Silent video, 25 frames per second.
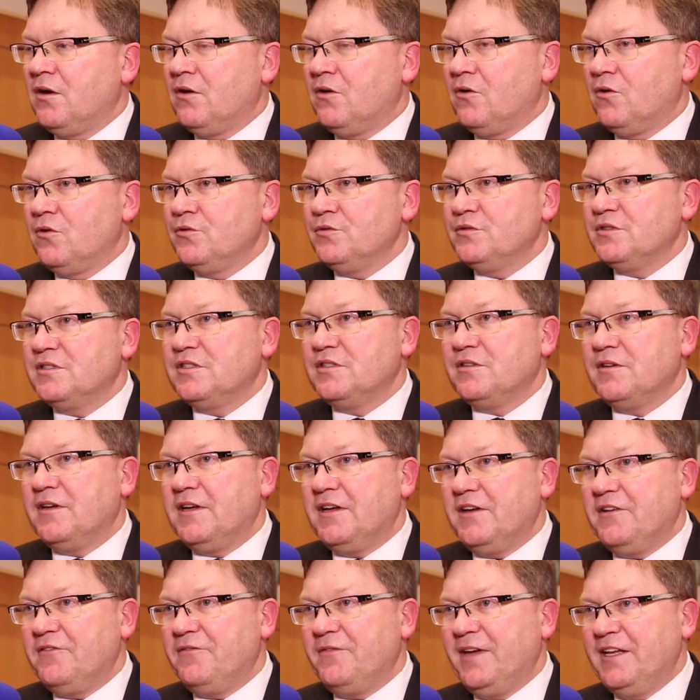Und
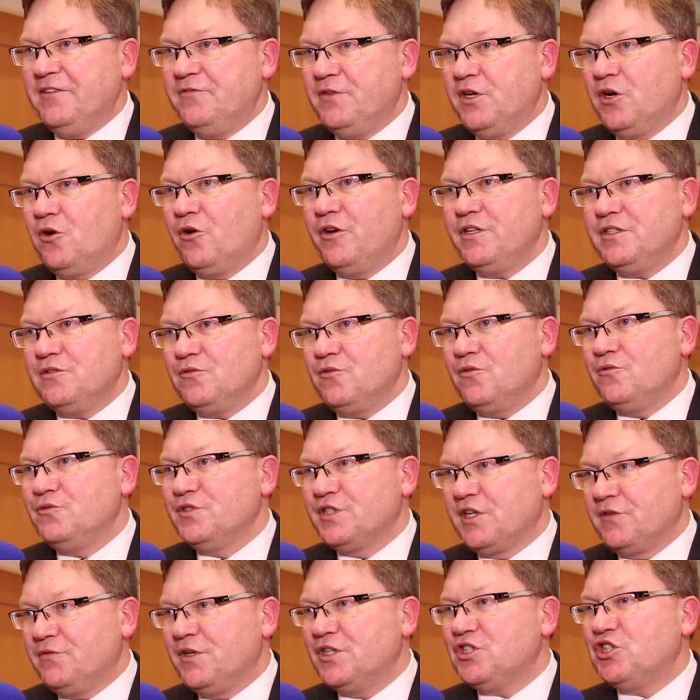wenn wir heute
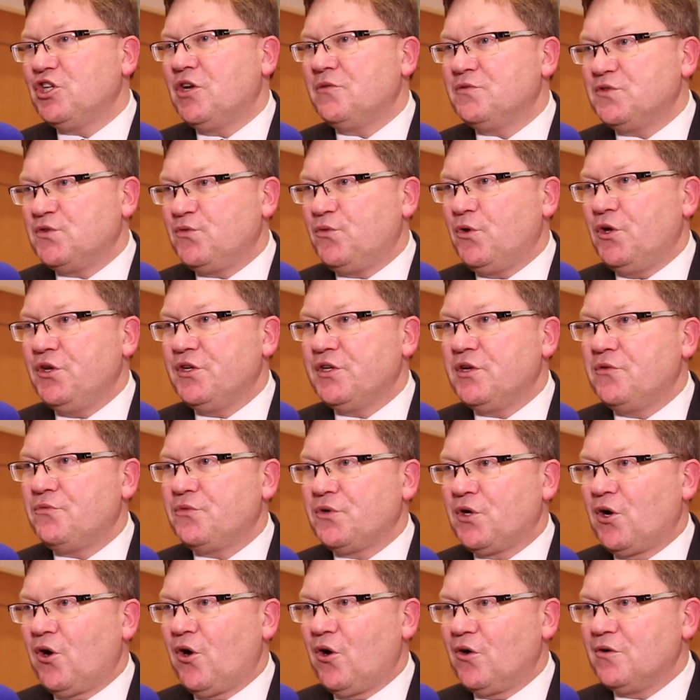unsere Wirtschaftsförderer
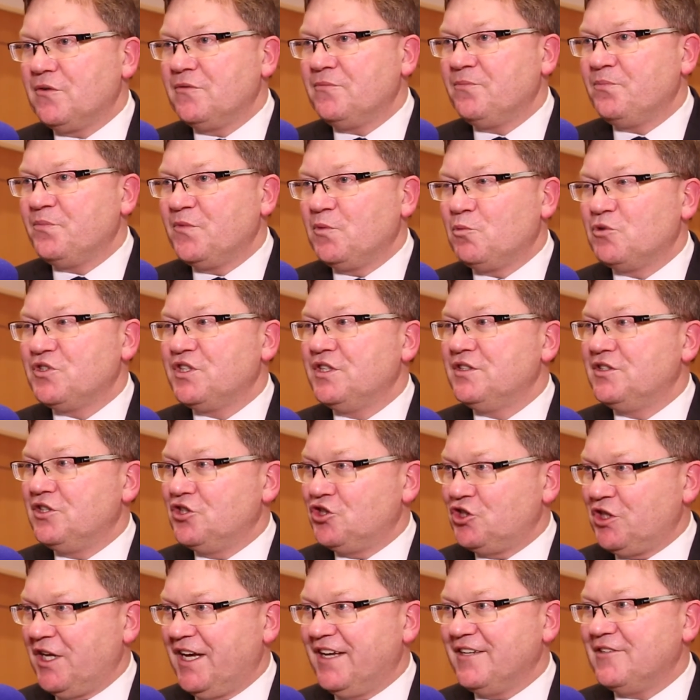fragen, wo sind die
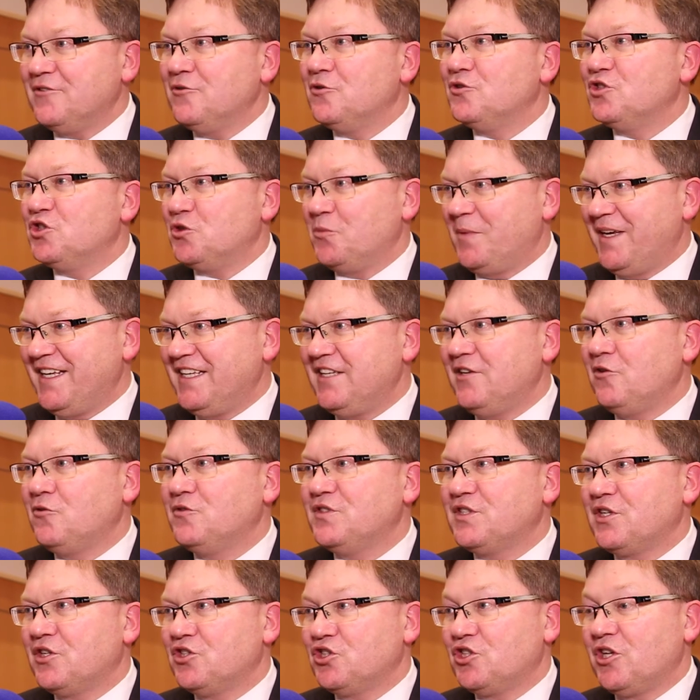Stärken und Schwächen
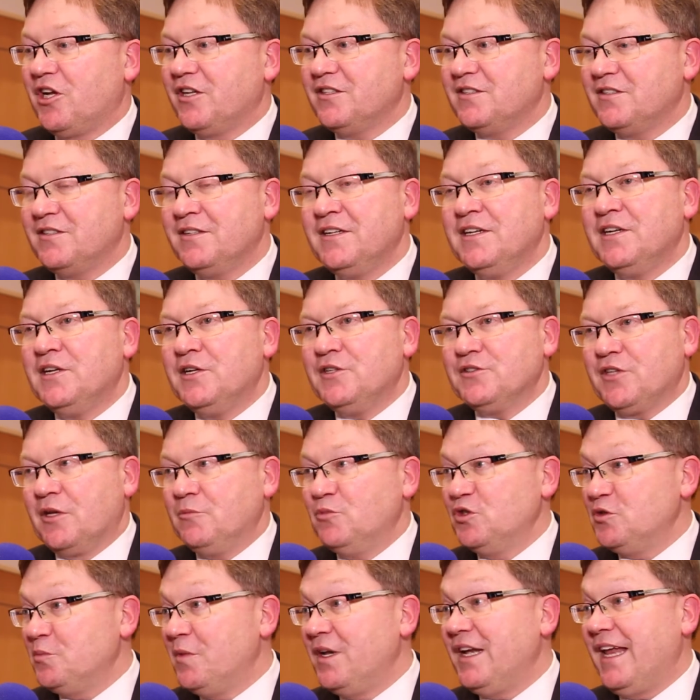unserer Stadt, dann
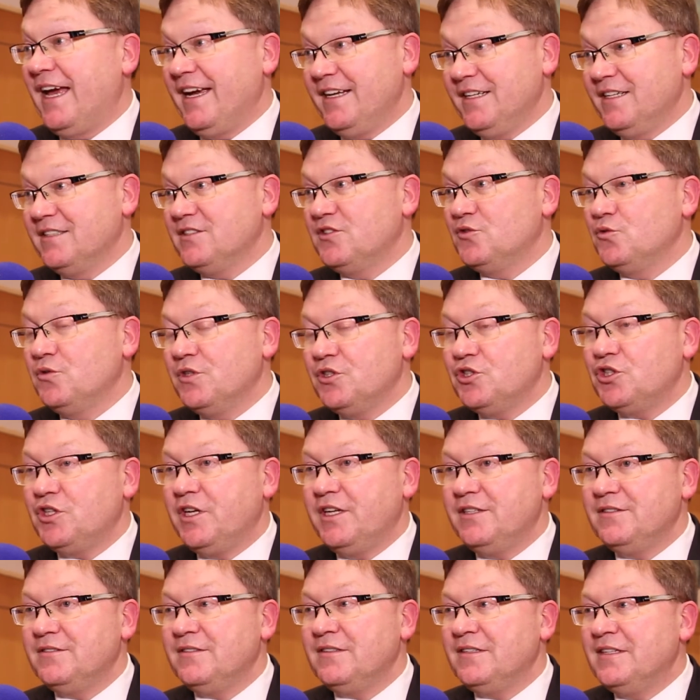müssen wir leider
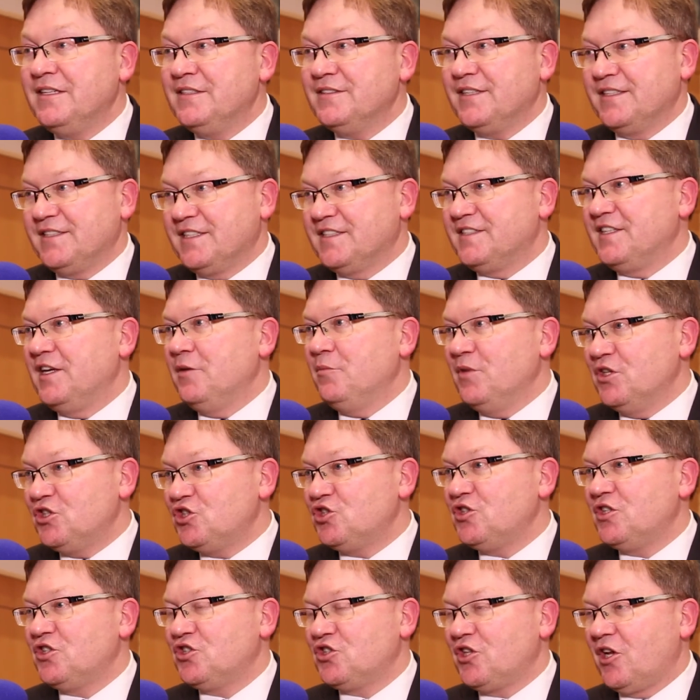zugestehen, dass das
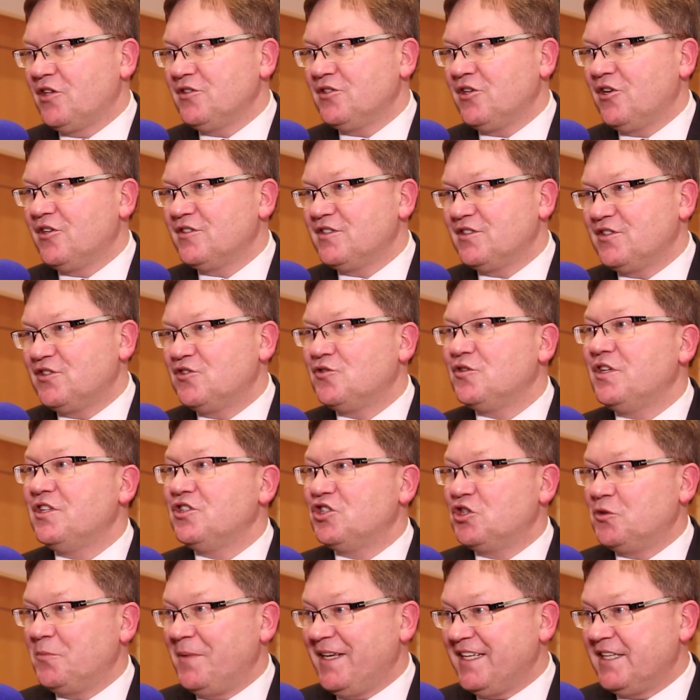Image des Stadtrats zu den
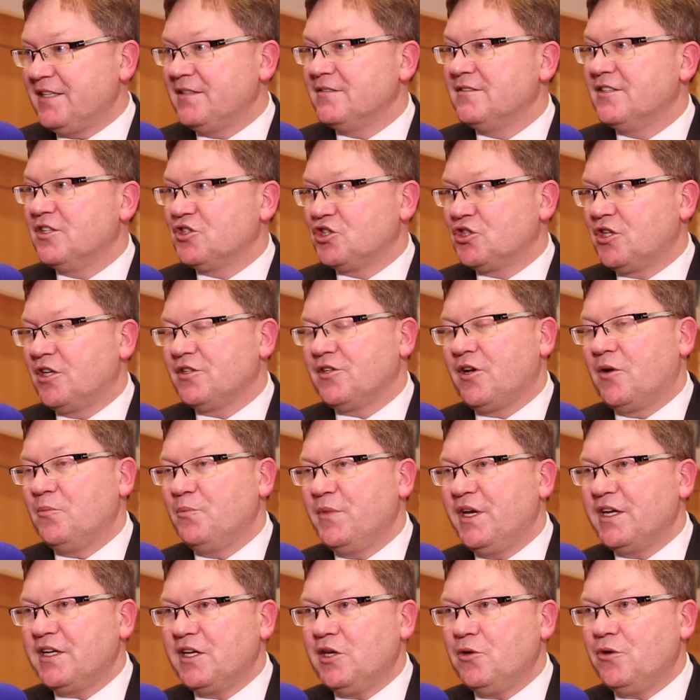Schwächen der Stadt
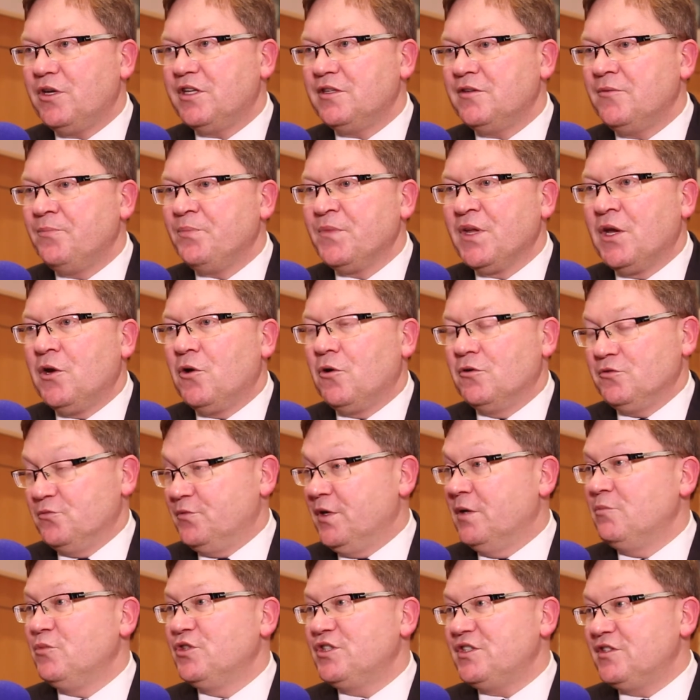Amberg gehört. Und
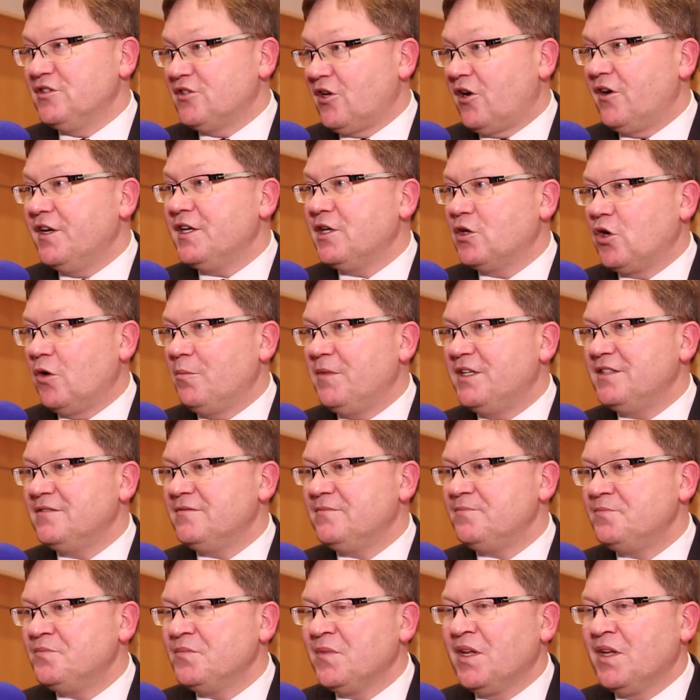wir müssen dahin kommen,